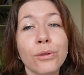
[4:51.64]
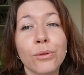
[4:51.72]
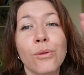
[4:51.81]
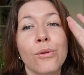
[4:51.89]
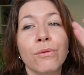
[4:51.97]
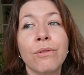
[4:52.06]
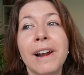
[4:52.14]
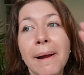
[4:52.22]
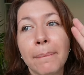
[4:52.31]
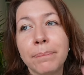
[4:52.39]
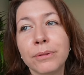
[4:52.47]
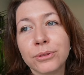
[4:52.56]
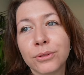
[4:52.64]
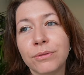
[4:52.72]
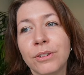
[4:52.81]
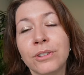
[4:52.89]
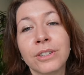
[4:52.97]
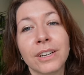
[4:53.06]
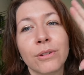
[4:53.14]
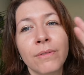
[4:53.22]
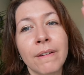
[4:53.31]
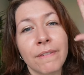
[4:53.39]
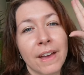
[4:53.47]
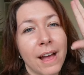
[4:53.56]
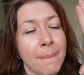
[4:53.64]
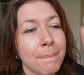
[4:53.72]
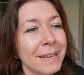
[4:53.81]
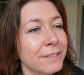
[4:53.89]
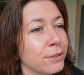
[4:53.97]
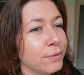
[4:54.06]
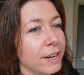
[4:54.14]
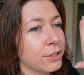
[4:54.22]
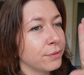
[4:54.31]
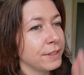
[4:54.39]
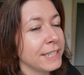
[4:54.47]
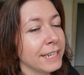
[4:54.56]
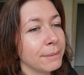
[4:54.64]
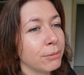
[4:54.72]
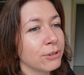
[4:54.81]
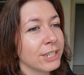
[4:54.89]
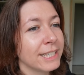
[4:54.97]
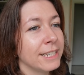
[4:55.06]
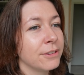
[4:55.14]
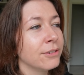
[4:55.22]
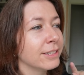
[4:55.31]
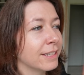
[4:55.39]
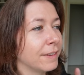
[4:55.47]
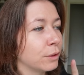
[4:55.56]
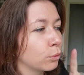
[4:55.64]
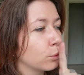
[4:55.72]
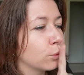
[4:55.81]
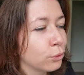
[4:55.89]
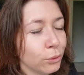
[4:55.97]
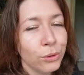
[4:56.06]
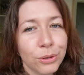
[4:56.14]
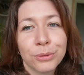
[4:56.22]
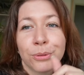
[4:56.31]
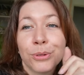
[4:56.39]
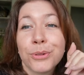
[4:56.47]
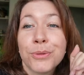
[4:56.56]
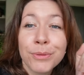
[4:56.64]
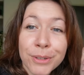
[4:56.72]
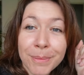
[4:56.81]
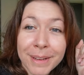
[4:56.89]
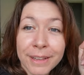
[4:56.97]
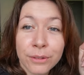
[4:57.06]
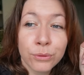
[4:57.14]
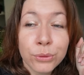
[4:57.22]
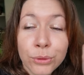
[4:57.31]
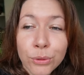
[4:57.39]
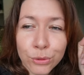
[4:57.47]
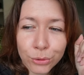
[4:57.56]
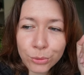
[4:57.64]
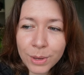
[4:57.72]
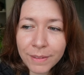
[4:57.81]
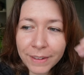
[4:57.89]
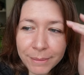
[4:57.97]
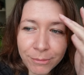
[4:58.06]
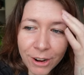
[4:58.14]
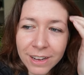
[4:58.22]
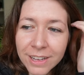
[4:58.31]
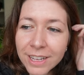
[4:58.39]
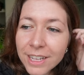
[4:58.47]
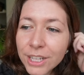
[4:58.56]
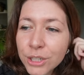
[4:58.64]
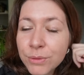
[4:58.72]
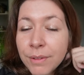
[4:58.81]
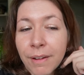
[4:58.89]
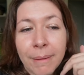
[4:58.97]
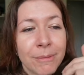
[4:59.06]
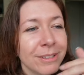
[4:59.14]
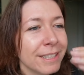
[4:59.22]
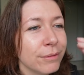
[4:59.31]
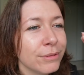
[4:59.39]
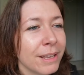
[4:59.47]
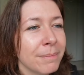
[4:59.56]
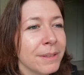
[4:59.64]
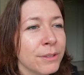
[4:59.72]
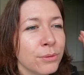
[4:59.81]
en gros, voilà pour ce vlog. On va faire un max de flash, finir les projets clients, ça va être trop cool. Donc je vous emmène tout aujourd'hui avec moi. Je vais vraiment essayer de vous amener